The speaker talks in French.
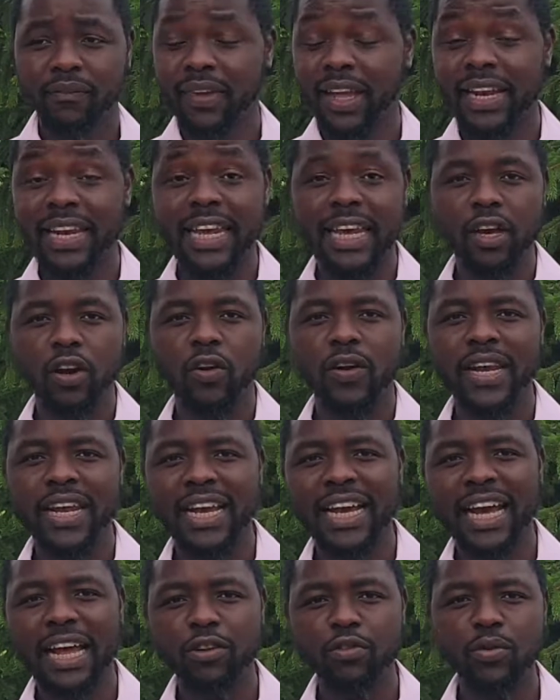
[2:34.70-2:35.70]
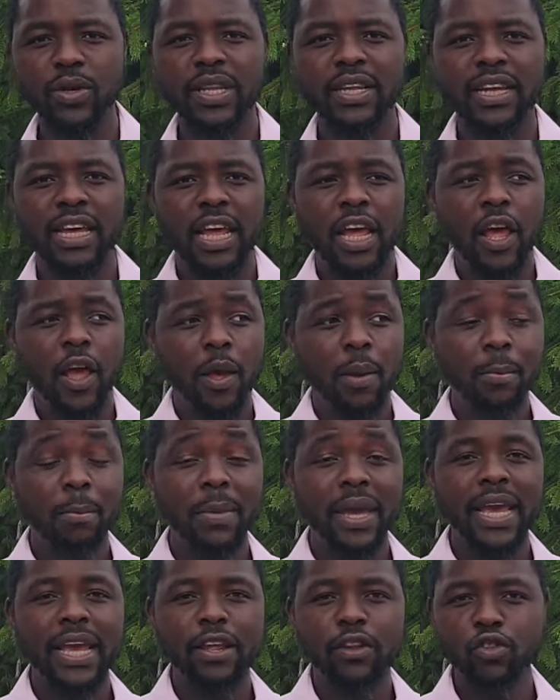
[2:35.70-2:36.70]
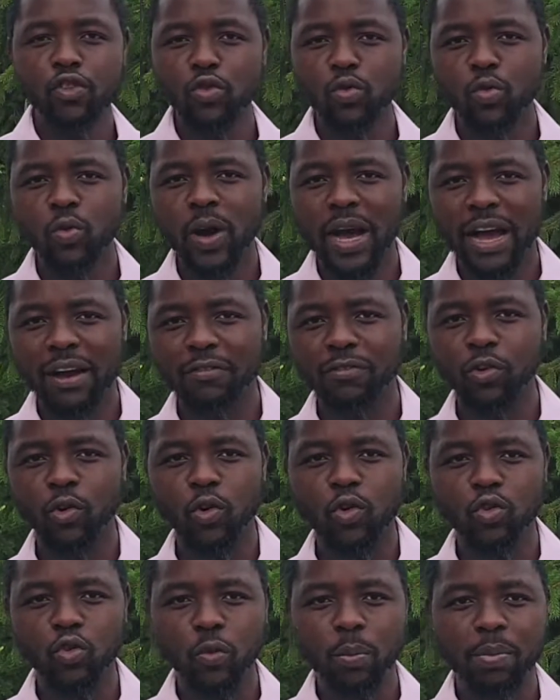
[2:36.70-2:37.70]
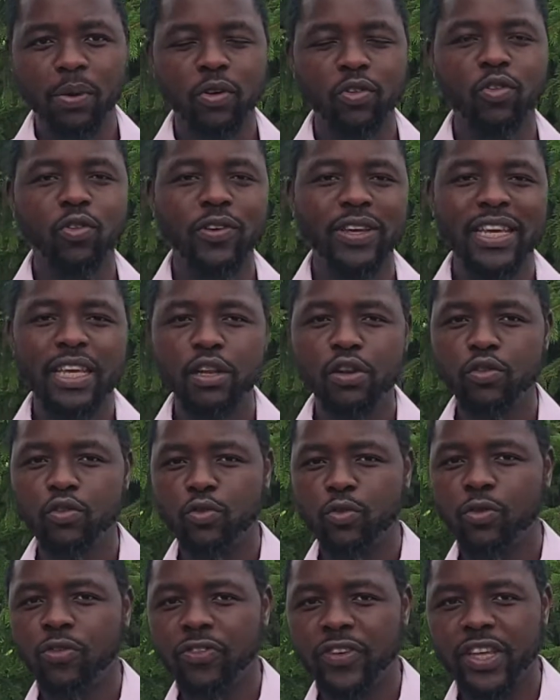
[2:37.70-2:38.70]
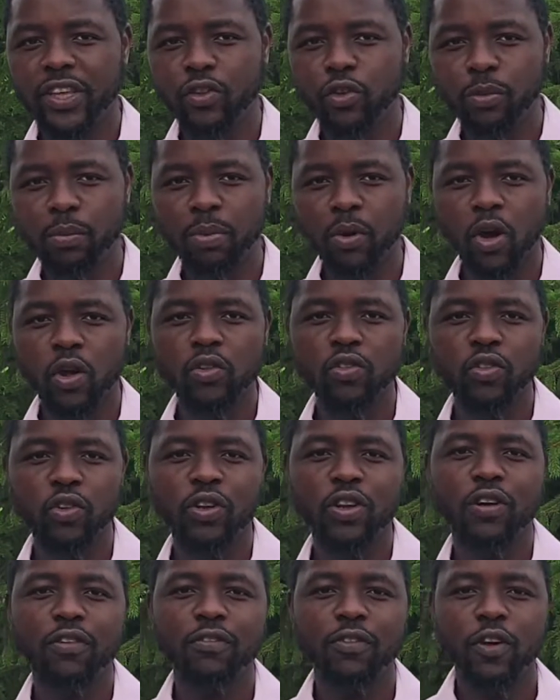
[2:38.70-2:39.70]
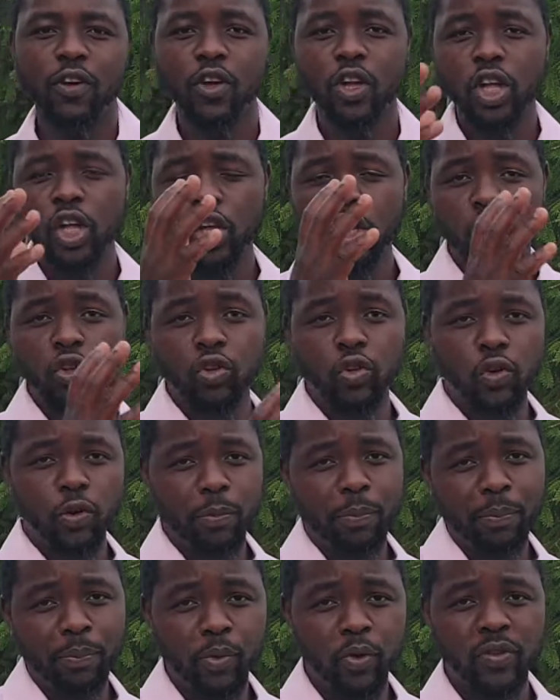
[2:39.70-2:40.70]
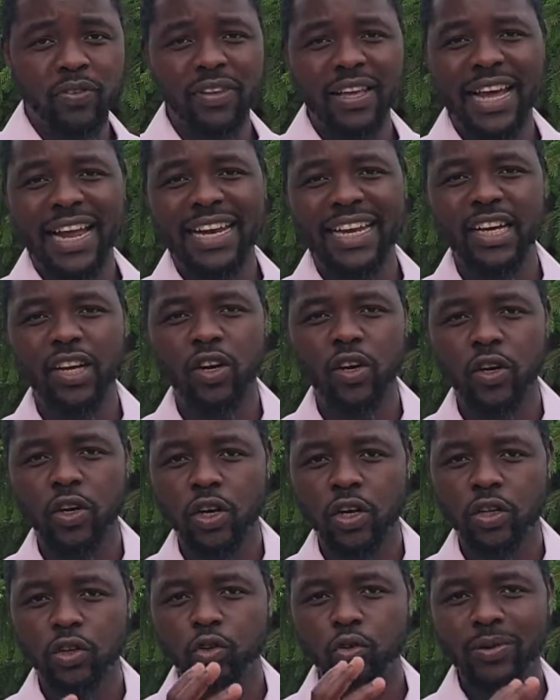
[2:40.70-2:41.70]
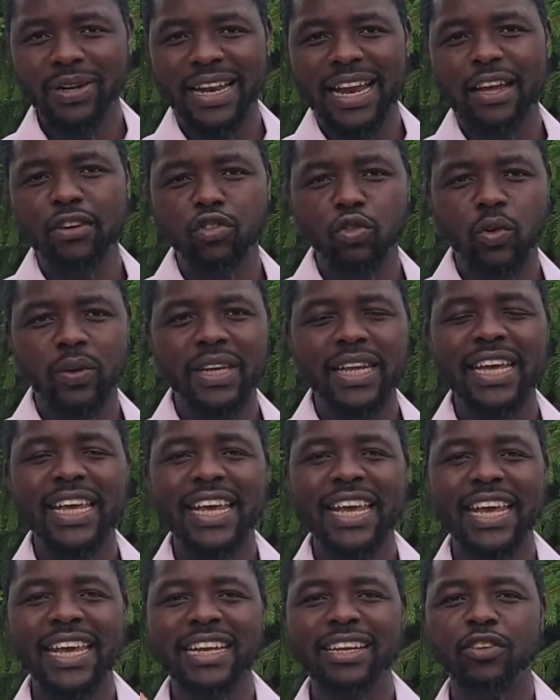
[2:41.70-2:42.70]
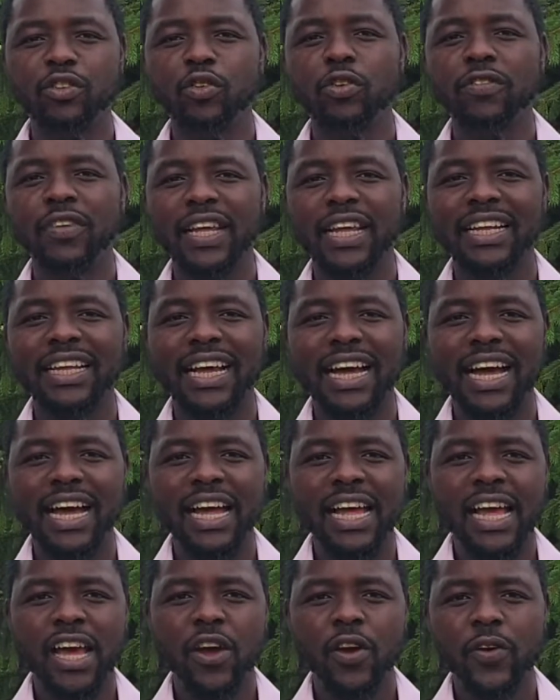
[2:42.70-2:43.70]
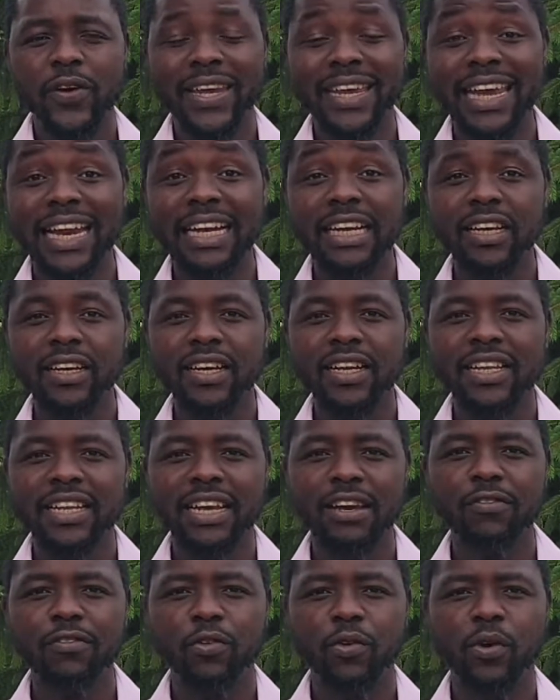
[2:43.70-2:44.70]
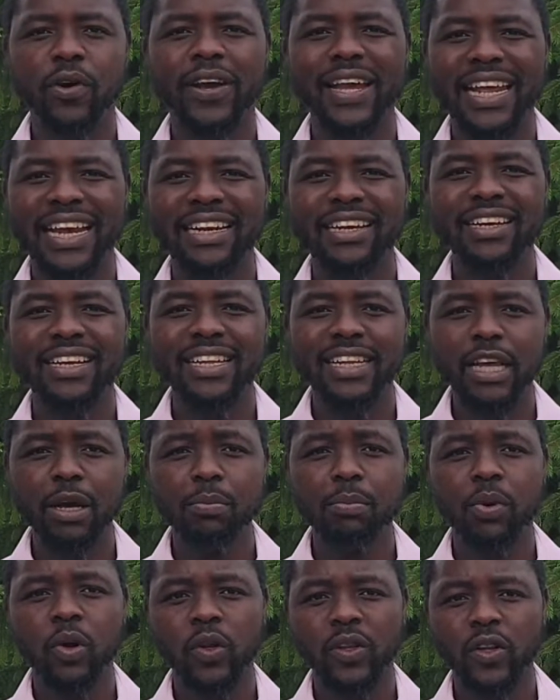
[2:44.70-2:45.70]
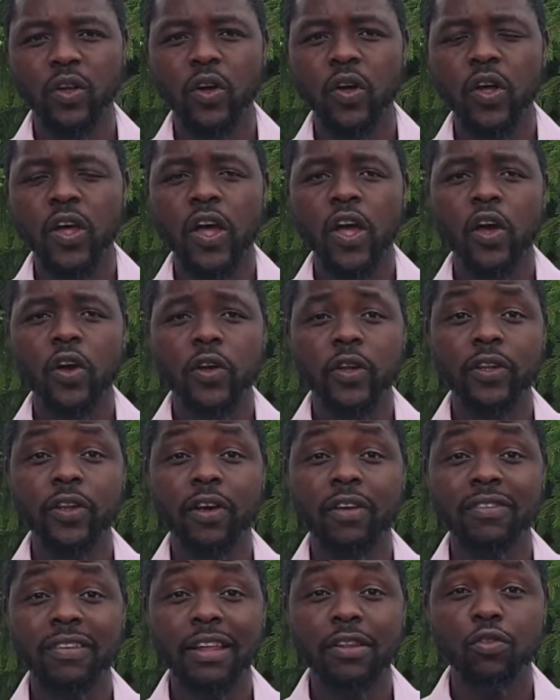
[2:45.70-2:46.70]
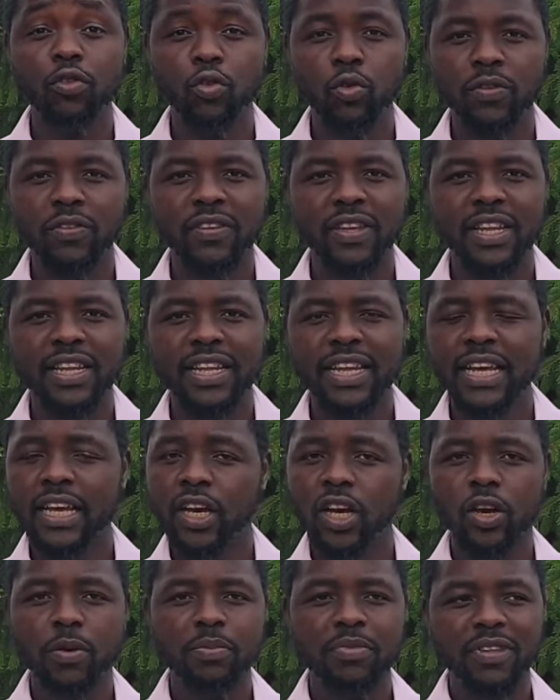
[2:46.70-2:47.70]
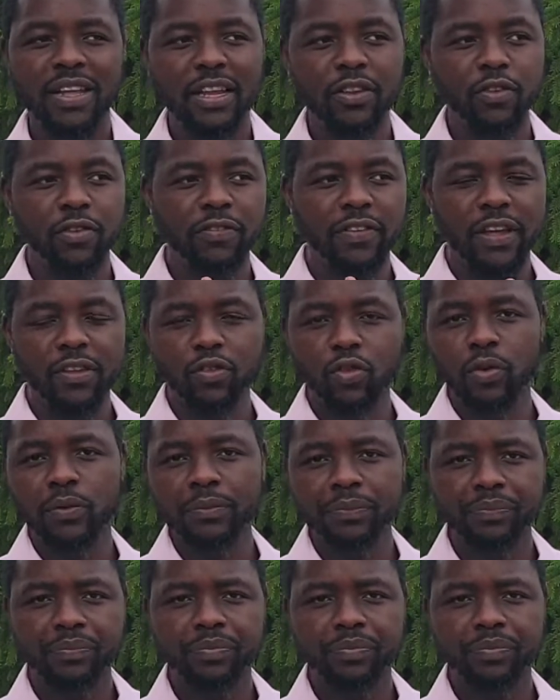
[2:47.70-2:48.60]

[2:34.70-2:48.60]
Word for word: L'école est gratuite, mais nous, afro, nous pensons qu'il suffit de prendre son enfant, de le poser à l'école toute la journée et il deviendra euh, quelqu'un d'influent, quelqu'un d'important euh, dans cette société comme ça de façon